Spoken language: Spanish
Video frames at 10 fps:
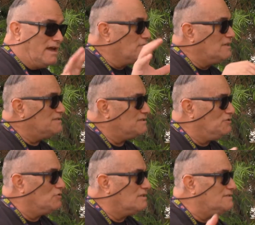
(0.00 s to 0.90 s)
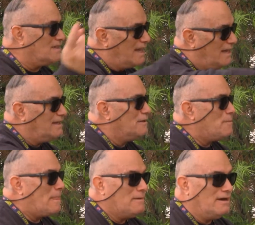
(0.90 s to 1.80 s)
air
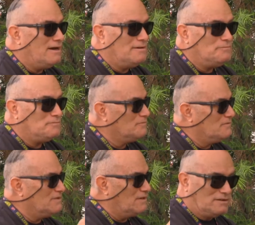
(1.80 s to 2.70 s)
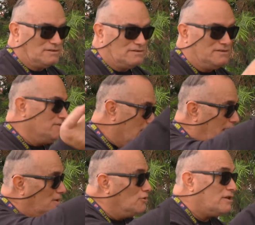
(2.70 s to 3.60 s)
um,
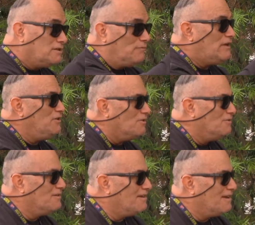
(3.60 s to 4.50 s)
hey look at the video